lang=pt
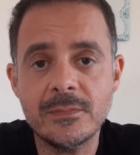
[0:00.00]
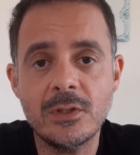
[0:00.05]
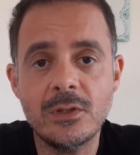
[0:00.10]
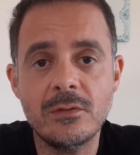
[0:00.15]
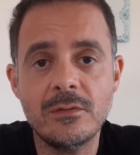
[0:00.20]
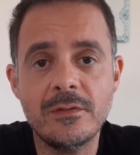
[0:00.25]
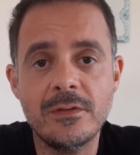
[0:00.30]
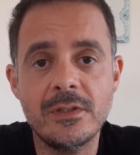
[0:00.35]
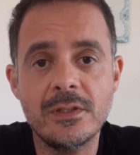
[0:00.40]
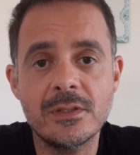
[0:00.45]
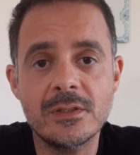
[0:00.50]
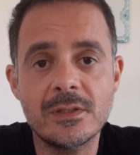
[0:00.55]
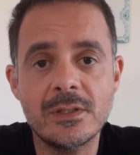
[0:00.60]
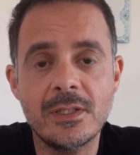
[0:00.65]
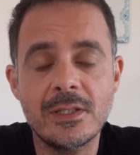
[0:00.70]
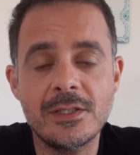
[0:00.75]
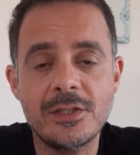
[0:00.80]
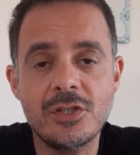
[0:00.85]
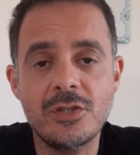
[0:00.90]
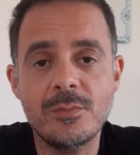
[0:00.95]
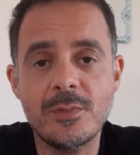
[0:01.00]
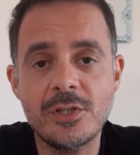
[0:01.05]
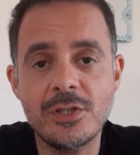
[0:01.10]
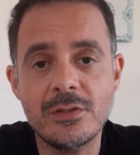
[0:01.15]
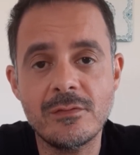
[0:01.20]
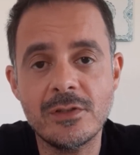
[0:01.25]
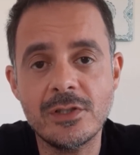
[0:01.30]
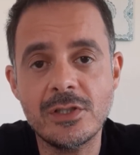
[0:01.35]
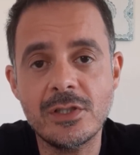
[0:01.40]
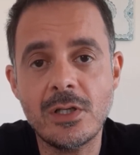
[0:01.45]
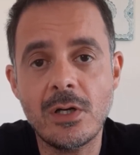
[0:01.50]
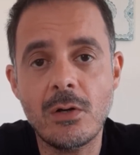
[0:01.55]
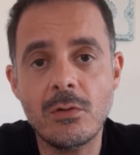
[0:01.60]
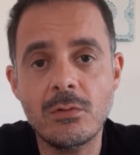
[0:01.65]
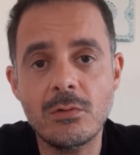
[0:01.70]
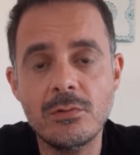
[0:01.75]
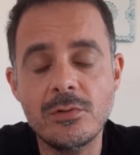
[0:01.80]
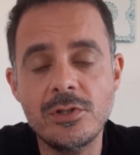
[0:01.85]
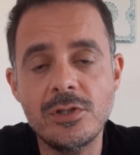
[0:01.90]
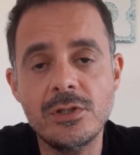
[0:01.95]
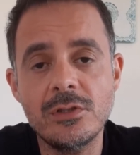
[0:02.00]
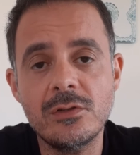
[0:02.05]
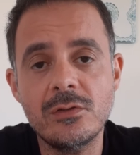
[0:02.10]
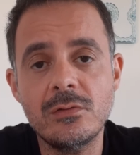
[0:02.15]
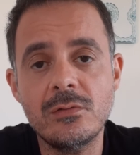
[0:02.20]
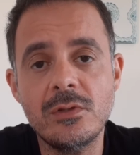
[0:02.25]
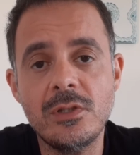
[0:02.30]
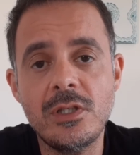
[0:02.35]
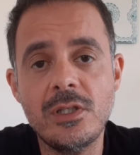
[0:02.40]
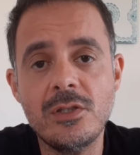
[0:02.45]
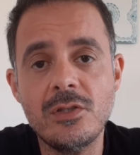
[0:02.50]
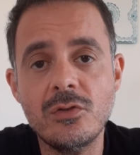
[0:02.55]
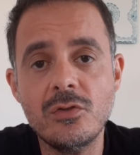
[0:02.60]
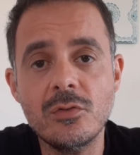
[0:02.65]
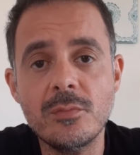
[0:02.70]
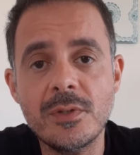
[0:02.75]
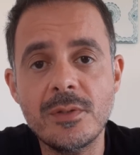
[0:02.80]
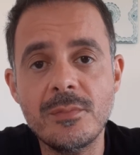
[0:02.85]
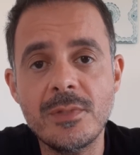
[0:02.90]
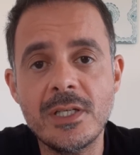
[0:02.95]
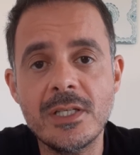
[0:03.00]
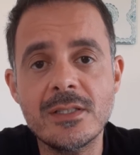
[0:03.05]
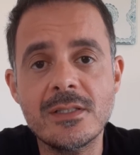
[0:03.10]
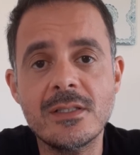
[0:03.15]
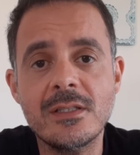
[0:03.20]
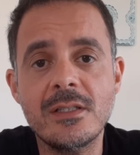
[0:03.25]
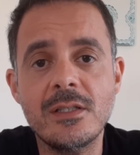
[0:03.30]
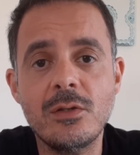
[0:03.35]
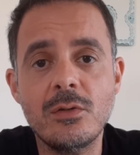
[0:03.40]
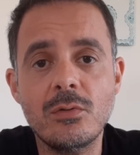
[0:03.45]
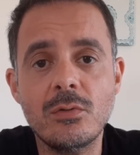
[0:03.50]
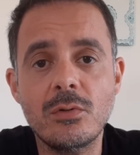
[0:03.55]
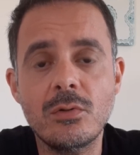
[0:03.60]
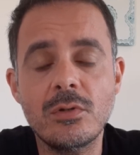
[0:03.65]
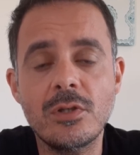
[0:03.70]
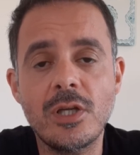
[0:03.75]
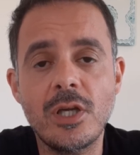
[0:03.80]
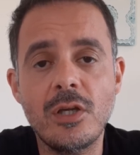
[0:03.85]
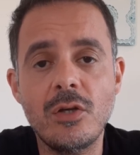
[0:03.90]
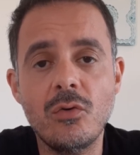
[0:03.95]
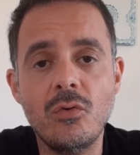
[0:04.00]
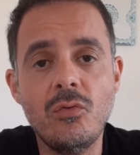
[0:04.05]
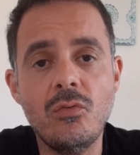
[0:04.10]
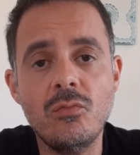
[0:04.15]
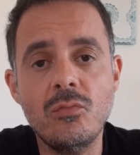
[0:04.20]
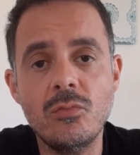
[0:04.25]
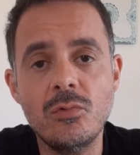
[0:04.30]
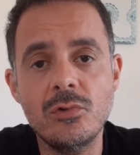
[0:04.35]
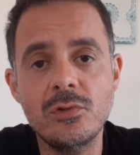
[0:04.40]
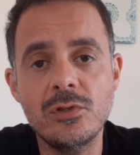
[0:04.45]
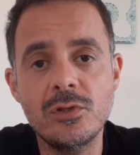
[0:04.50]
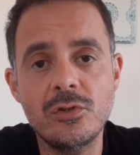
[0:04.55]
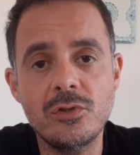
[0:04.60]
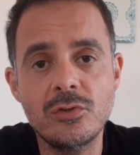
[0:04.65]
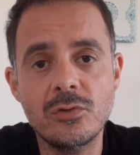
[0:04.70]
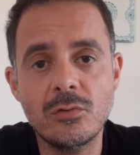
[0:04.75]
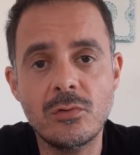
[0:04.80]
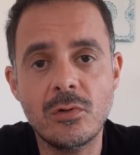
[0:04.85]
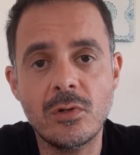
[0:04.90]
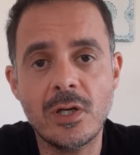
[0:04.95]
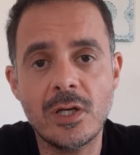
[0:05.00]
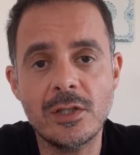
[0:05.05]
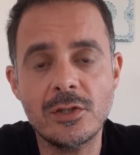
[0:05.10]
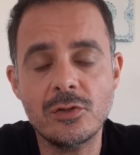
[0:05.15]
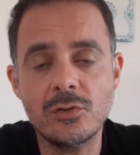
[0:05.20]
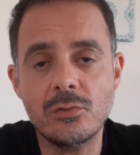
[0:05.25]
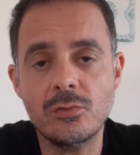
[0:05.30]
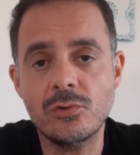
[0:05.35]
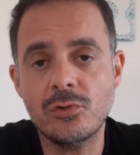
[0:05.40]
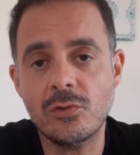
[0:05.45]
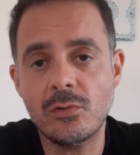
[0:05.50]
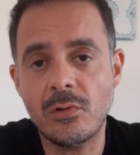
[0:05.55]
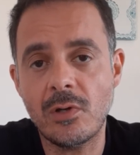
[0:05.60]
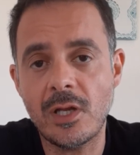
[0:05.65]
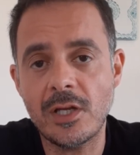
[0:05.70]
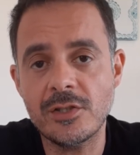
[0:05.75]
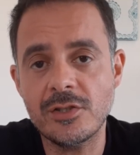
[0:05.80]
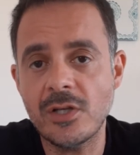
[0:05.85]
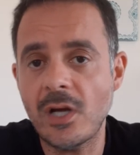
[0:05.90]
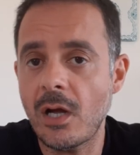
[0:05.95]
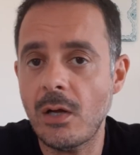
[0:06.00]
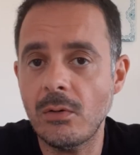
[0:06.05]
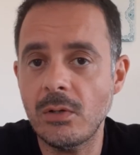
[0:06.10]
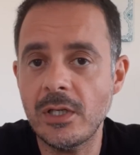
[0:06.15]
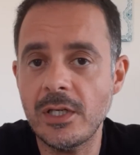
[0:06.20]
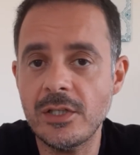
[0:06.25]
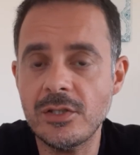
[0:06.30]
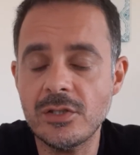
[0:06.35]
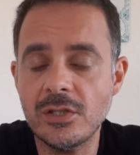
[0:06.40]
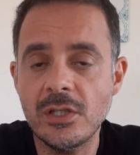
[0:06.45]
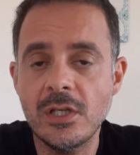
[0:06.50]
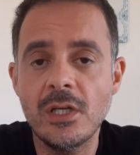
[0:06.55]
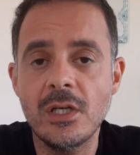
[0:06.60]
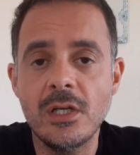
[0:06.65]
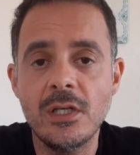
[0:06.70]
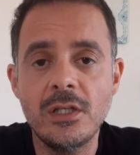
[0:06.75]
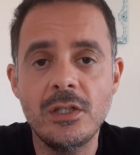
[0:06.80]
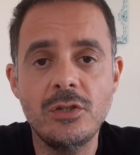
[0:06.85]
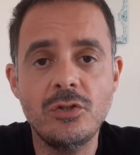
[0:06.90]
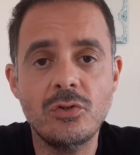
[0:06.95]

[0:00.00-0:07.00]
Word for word: eu fiz a estimativa de cálculo disso, e de sobremesa eu coloquei um mousse de chocolate com chocolate ao leite e